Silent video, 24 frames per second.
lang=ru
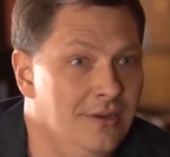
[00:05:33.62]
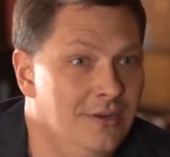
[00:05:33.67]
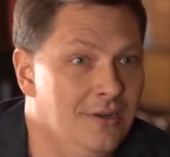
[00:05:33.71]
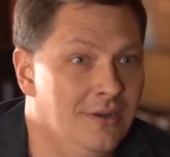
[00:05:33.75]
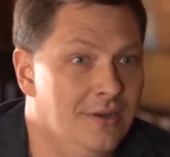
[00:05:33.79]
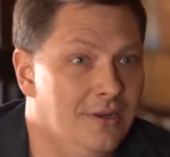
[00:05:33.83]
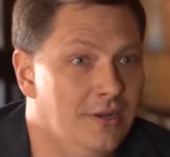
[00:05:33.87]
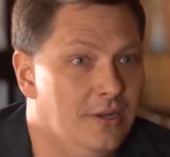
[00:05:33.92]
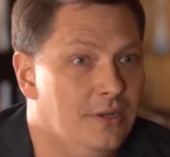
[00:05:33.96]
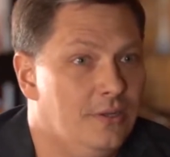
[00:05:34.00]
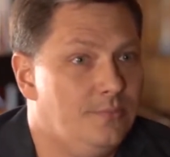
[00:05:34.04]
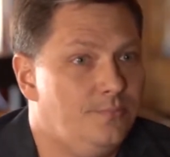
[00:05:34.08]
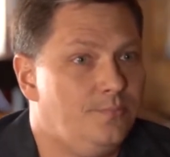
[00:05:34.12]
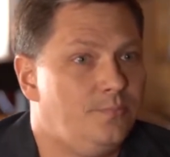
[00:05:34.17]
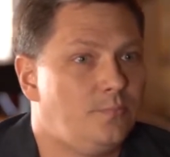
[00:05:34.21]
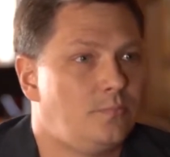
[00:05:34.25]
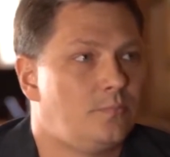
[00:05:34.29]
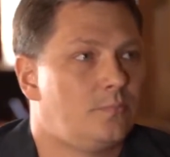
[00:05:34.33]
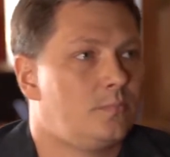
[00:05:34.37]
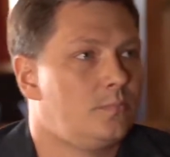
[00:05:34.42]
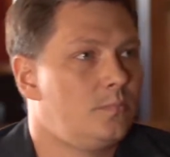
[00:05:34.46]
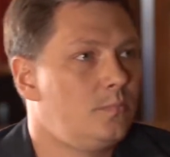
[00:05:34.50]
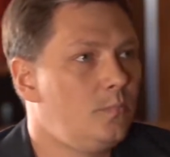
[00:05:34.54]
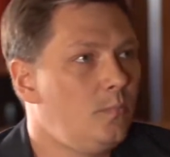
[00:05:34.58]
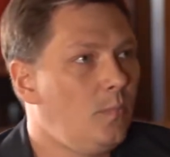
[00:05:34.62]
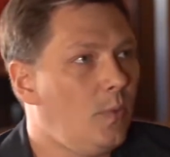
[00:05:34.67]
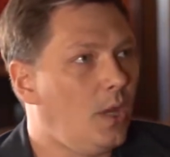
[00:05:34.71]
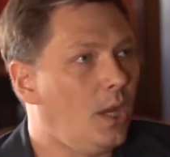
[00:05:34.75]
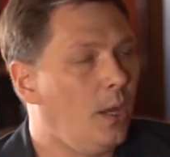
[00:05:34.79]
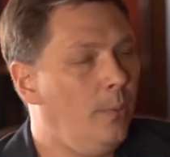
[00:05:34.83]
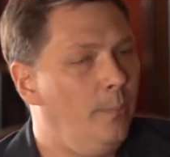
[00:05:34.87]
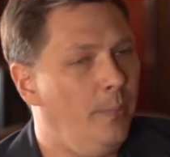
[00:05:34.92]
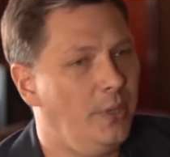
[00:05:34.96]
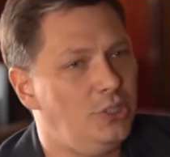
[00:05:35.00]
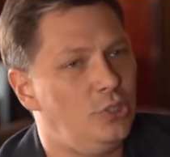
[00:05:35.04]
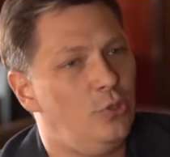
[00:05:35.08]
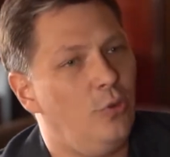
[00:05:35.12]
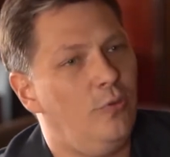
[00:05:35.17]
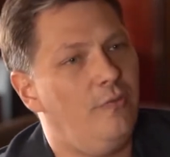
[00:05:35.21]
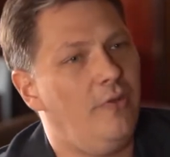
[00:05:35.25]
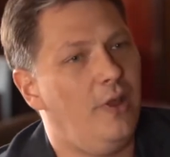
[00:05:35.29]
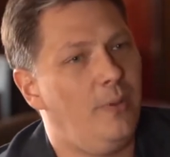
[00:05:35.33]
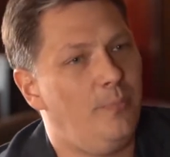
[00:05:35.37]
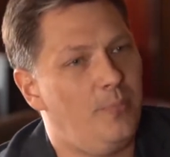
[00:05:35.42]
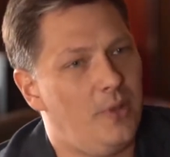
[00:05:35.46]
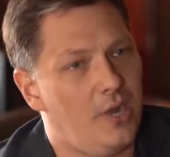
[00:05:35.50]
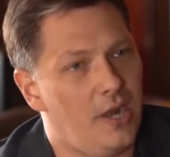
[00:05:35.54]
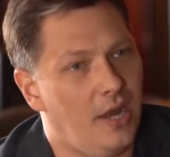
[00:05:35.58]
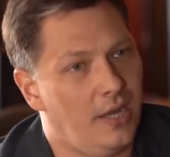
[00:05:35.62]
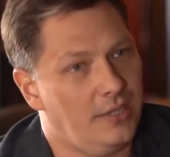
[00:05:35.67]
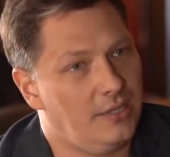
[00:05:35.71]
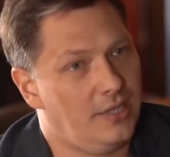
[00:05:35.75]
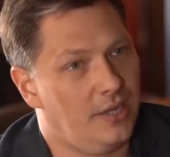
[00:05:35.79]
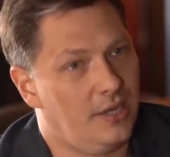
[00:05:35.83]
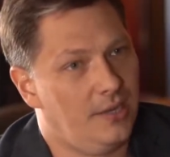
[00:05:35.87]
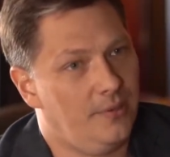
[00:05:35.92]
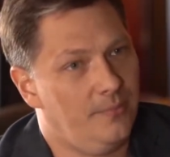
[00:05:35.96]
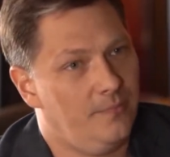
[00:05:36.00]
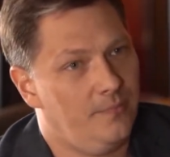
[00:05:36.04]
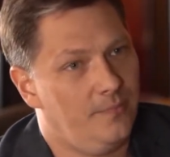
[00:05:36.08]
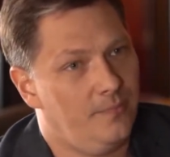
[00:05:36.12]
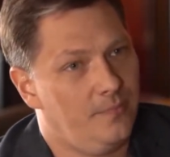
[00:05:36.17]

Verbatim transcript: Ну, Борисполь так один. Почтовые этот... операторы.